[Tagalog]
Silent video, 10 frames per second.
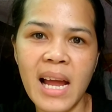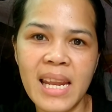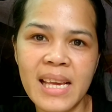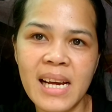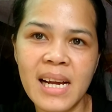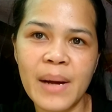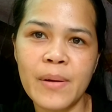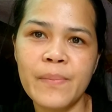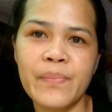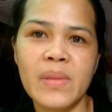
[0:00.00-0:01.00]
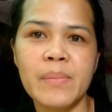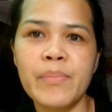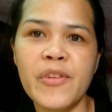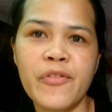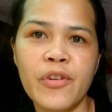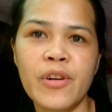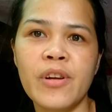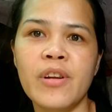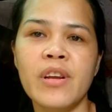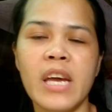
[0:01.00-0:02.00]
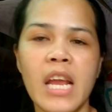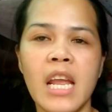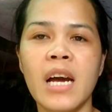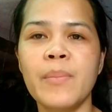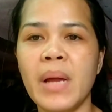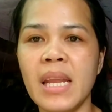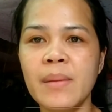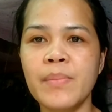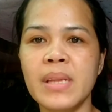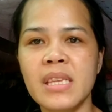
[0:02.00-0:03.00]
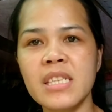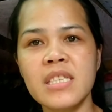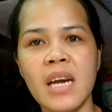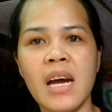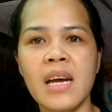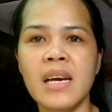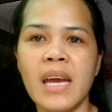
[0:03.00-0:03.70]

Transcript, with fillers: maaligaga. Before kailangan maligpit na siya,